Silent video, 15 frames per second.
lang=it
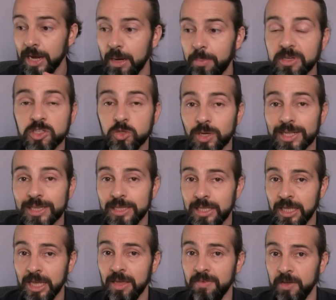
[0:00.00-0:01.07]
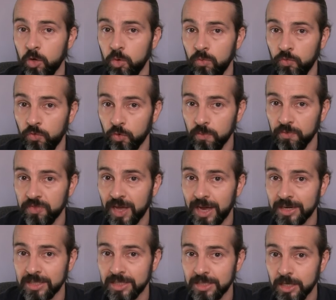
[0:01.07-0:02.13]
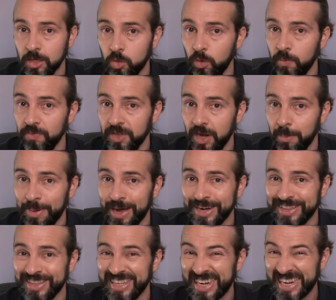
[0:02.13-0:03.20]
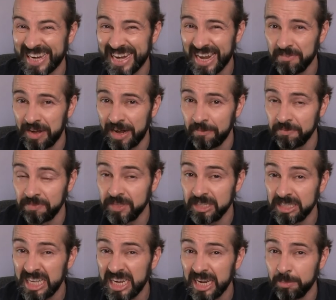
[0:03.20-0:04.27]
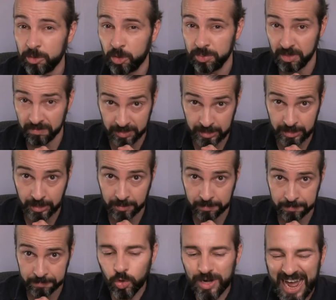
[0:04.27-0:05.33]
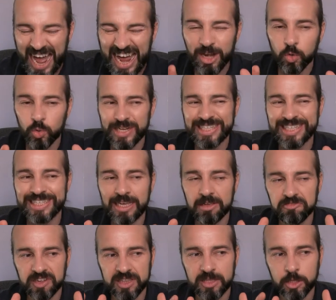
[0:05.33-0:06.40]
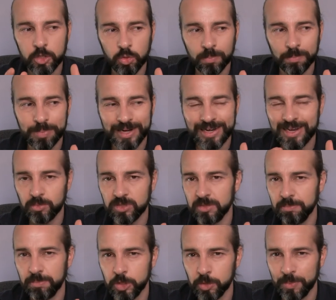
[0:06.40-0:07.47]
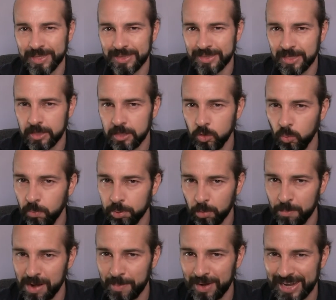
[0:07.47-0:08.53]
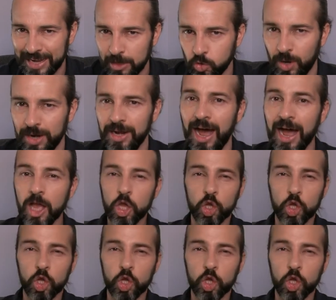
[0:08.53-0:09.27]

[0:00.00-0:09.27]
la persona deve confrontarsi con delle parti rilevanti della propria vita. Con anoressia infatti non parliamo semplicemente di un problema legato alla